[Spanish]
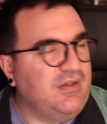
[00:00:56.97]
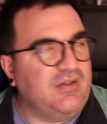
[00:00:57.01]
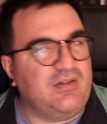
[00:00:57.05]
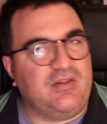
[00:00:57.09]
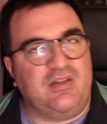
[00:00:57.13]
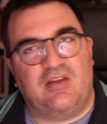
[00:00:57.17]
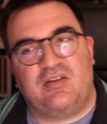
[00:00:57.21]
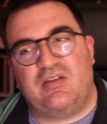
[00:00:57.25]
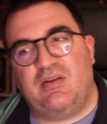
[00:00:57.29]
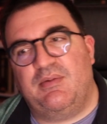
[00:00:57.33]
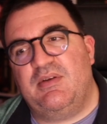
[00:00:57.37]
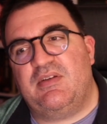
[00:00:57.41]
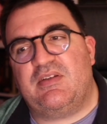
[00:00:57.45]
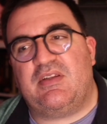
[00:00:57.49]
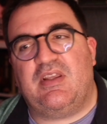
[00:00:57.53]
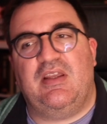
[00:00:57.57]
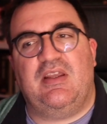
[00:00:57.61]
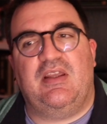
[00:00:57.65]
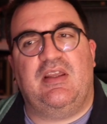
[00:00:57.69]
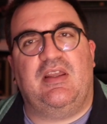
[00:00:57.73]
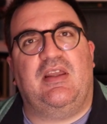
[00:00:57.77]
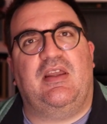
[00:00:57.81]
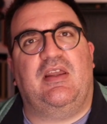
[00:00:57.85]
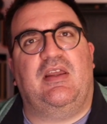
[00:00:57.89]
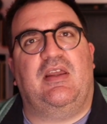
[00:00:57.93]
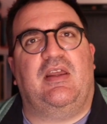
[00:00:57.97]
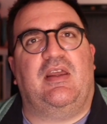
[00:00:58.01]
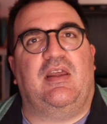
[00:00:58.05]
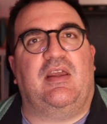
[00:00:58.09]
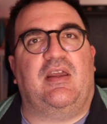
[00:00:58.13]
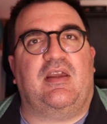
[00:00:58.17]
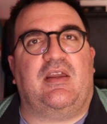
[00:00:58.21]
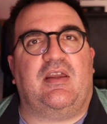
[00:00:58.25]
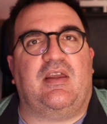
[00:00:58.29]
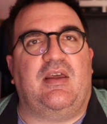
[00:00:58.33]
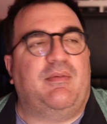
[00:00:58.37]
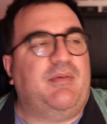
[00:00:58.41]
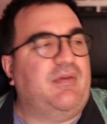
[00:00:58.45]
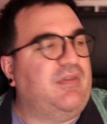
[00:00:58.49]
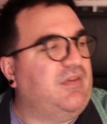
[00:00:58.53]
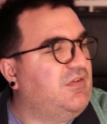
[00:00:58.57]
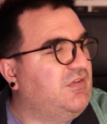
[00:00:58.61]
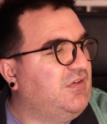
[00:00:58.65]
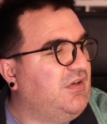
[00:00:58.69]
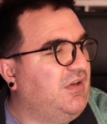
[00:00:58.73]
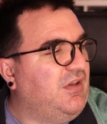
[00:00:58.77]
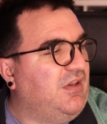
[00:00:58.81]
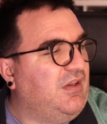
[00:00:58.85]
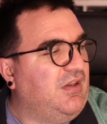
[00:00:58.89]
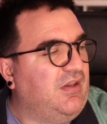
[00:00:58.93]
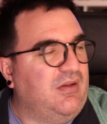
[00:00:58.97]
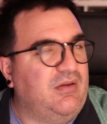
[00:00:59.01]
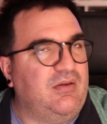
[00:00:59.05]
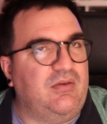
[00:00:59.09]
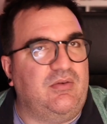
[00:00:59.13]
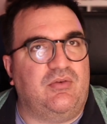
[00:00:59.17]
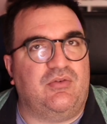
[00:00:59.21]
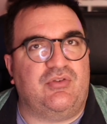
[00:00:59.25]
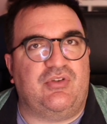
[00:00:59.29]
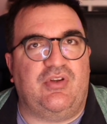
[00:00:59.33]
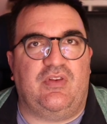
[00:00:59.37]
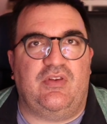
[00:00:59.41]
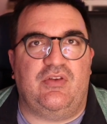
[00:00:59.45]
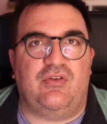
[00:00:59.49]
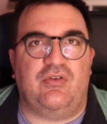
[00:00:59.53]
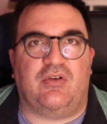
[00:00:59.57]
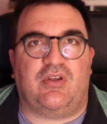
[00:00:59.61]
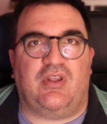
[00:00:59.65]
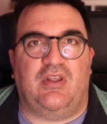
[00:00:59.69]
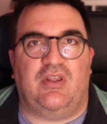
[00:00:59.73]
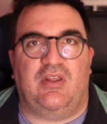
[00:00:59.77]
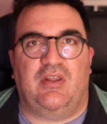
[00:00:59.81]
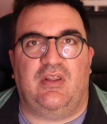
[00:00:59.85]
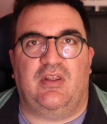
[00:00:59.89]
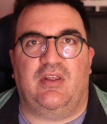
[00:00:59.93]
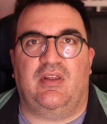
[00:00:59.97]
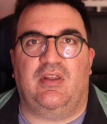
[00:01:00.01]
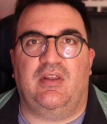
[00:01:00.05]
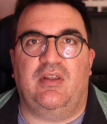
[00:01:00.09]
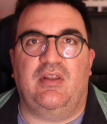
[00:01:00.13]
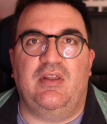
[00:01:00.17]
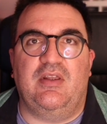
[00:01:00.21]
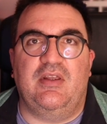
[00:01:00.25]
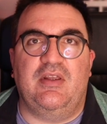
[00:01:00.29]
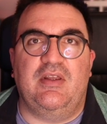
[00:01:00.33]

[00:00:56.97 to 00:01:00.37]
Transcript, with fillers: Ya sabéis que, a veces eh, os he dicho que,